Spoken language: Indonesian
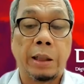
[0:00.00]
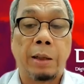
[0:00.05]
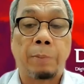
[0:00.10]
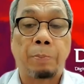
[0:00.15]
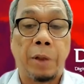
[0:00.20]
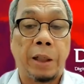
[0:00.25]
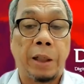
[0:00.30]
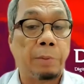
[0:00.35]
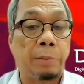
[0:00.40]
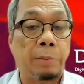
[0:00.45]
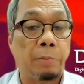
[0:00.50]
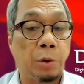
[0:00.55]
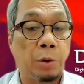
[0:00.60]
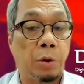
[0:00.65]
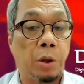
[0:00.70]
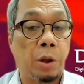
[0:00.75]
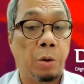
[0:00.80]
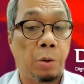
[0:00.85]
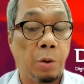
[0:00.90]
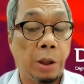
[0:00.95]
yang paling
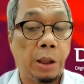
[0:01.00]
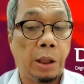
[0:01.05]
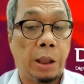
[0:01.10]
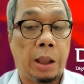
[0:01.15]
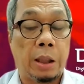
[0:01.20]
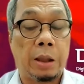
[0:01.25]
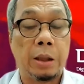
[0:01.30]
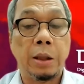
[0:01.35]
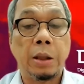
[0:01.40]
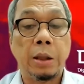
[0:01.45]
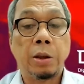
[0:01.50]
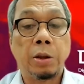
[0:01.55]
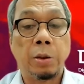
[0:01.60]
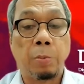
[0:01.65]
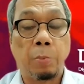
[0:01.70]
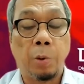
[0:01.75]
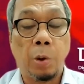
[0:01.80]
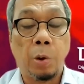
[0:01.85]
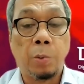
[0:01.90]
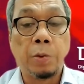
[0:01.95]
maju di dunia.
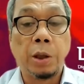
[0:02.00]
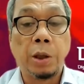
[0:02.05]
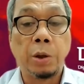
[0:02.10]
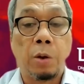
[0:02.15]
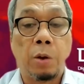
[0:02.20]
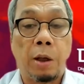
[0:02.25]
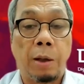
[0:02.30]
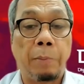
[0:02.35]
Sebelumnya juga